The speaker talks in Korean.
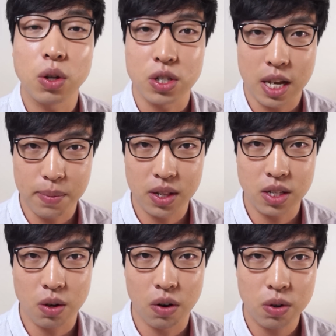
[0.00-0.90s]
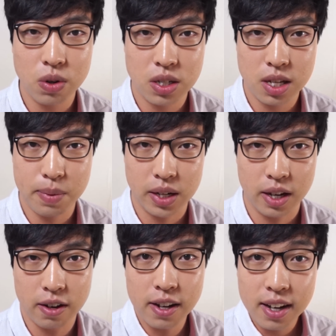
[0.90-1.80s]
또 재밌는 영화로
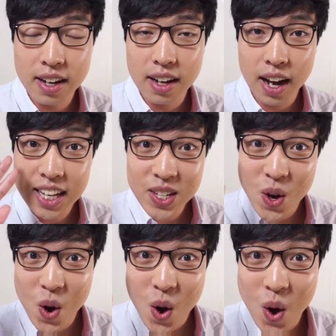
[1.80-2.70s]
찾아뵐게요. 안녕.